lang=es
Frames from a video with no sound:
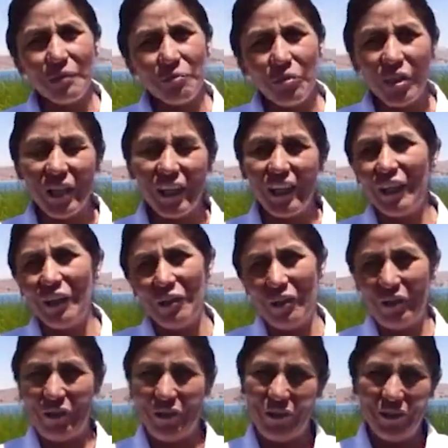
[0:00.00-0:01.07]
es muy
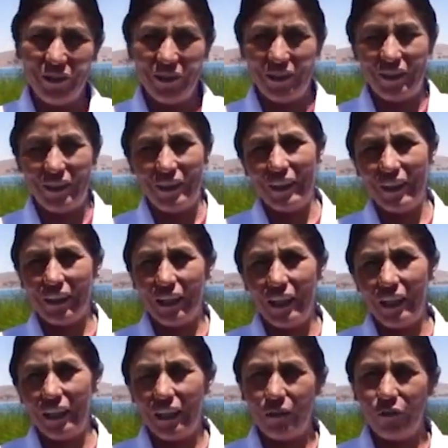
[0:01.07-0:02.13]
lindo, ¿no? Eh,
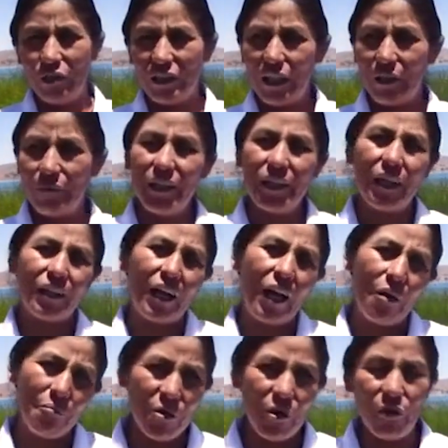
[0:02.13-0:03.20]
que nuestra vida
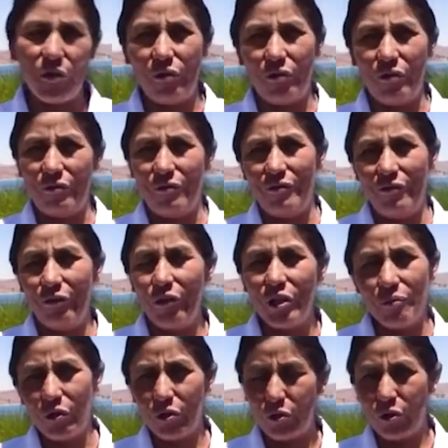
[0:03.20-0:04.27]
cambió
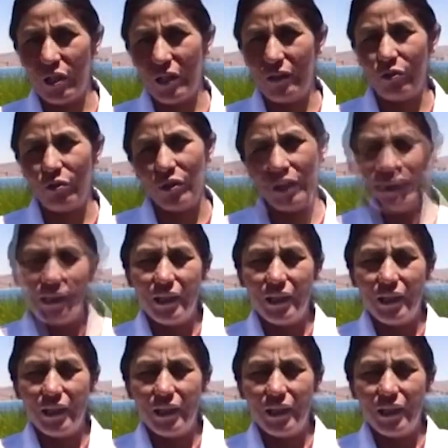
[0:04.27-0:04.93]
hoy por hoy, ¿no?